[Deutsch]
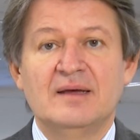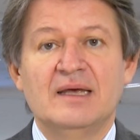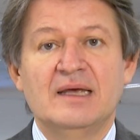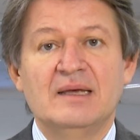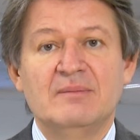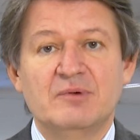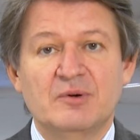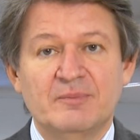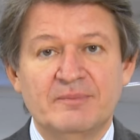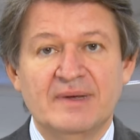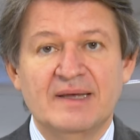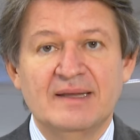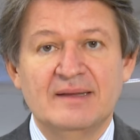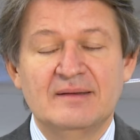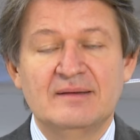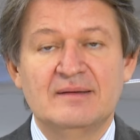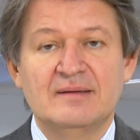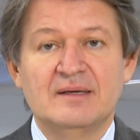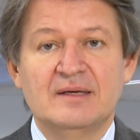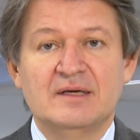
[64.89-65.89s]
Im
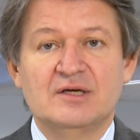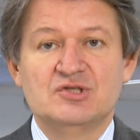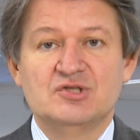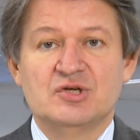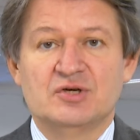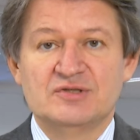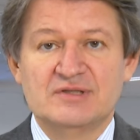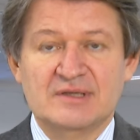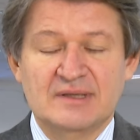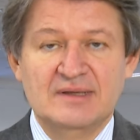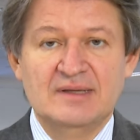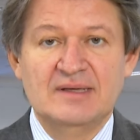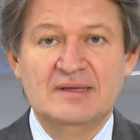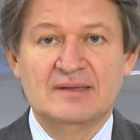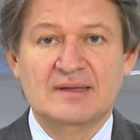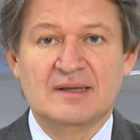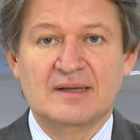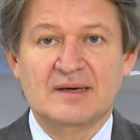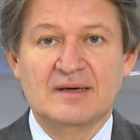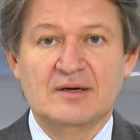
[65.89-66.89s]
Moment schaut es ja
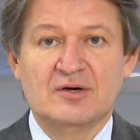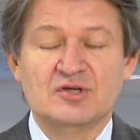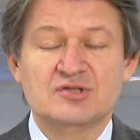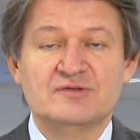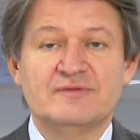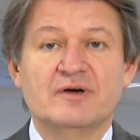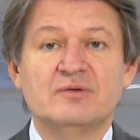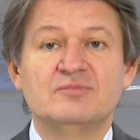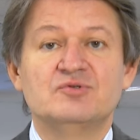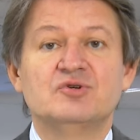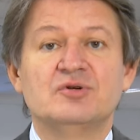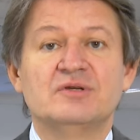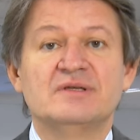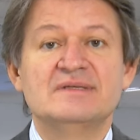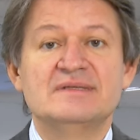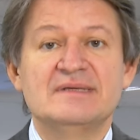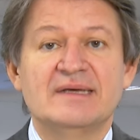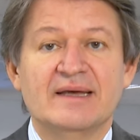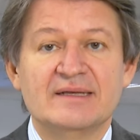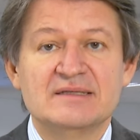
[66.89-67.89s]
nicht danach aus. Warum
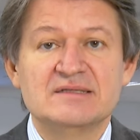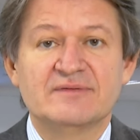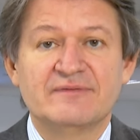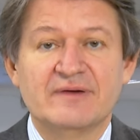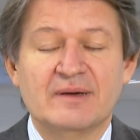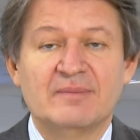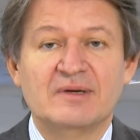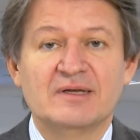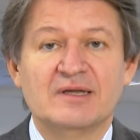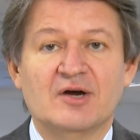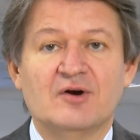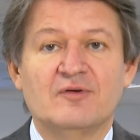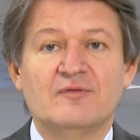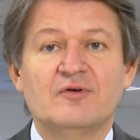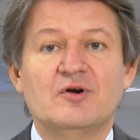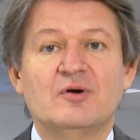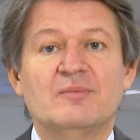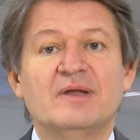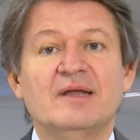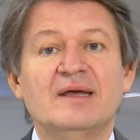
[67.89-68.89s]
sollten Sie jetzt auf einmal
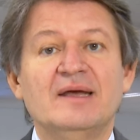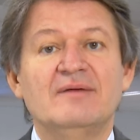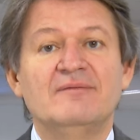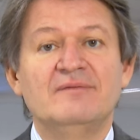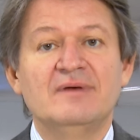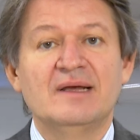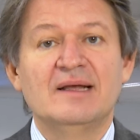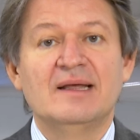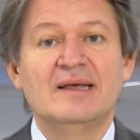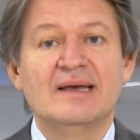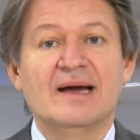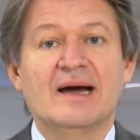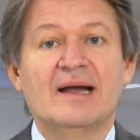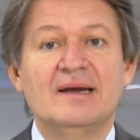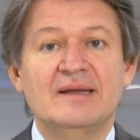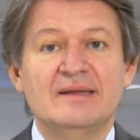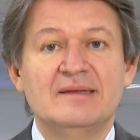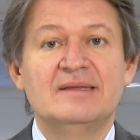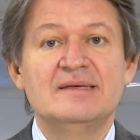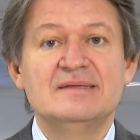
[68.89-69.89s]
draufkommen, wirklich
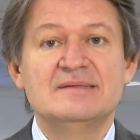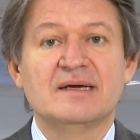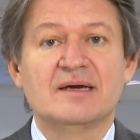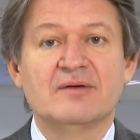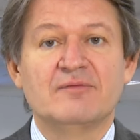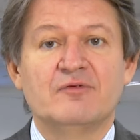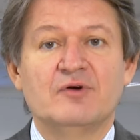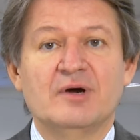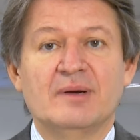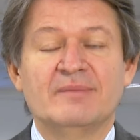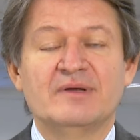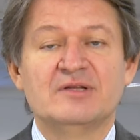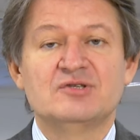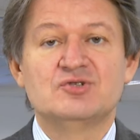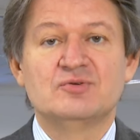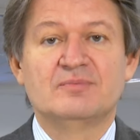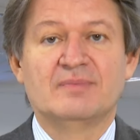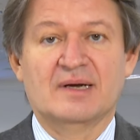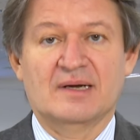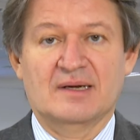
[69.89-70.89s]
alle diese Reformen
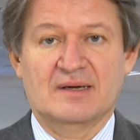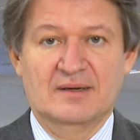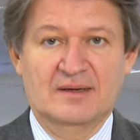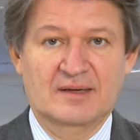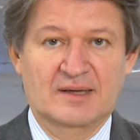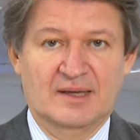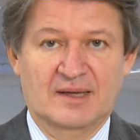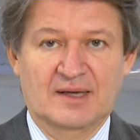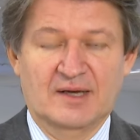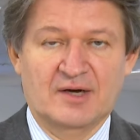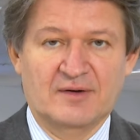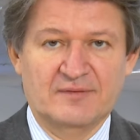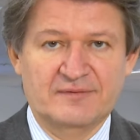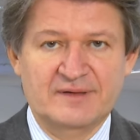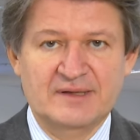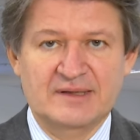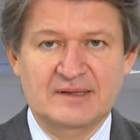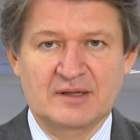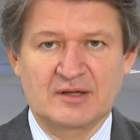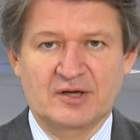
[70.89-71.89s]
zu machen, auf
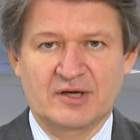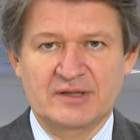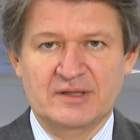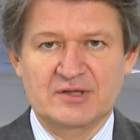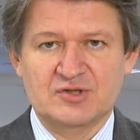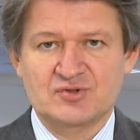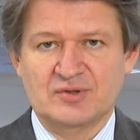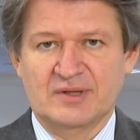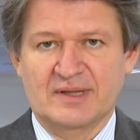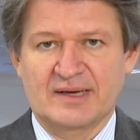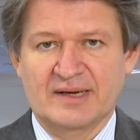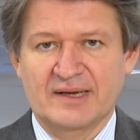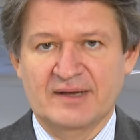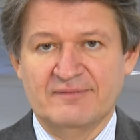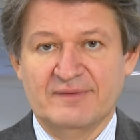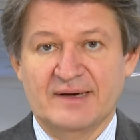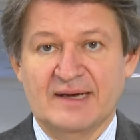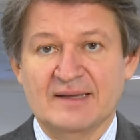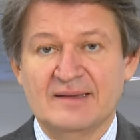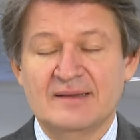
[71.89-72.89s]
die die Leute schon
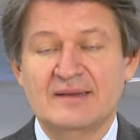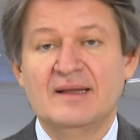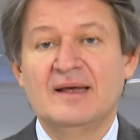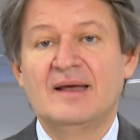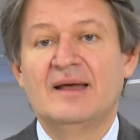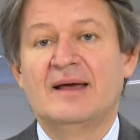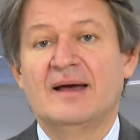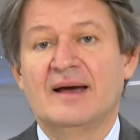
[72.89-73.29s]
lange warten?